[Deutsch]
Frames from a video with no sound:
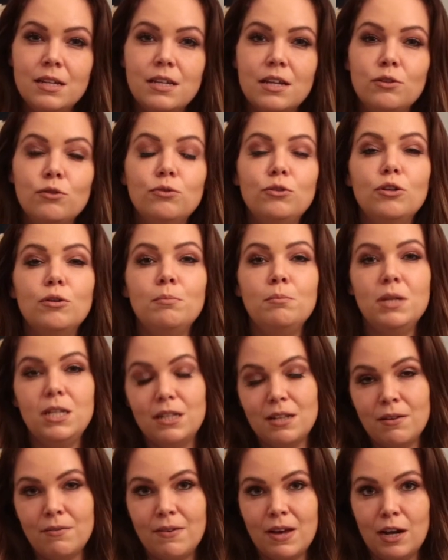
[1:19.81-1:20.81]
der nun
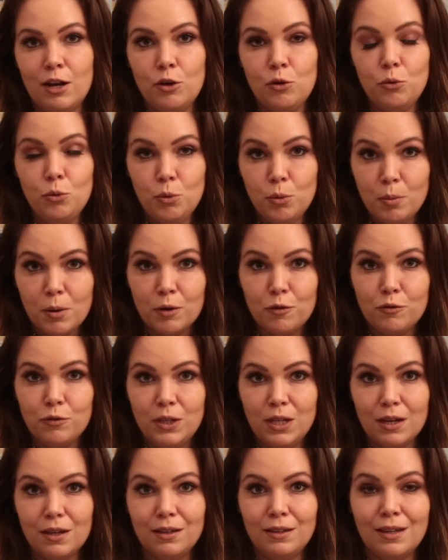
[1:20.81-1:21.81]
mittlerweile über
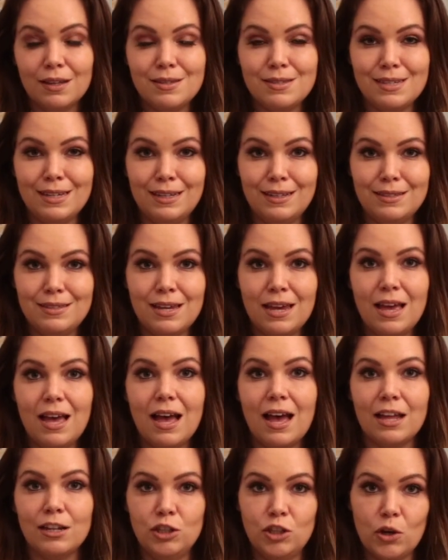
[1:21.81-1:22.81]
vier Jahrzehnte
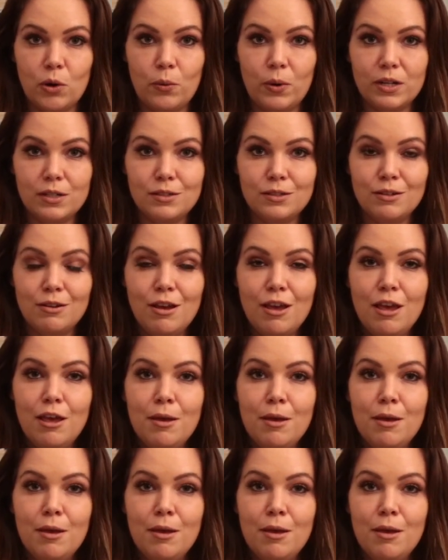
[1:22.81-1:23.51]
andauert.